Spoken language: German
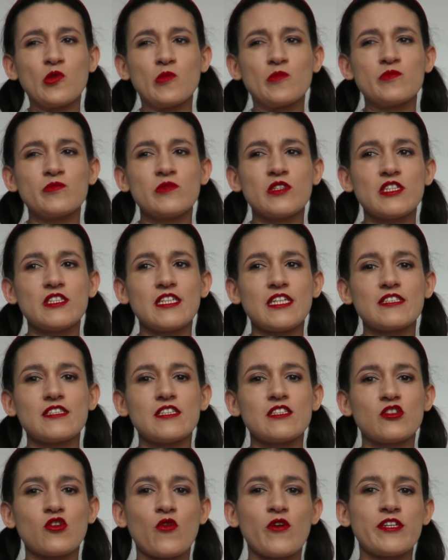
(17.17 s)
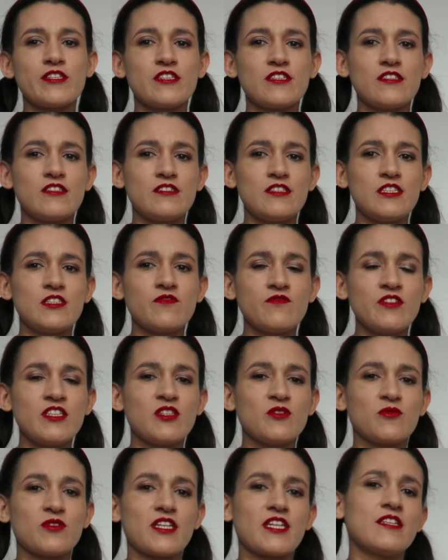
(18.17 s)
um das es heute in diesem
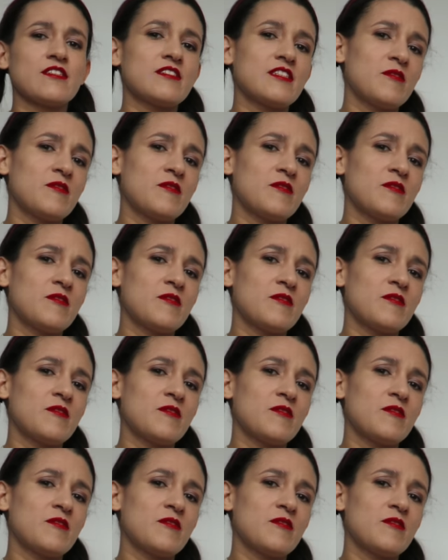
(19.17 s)
Video geht.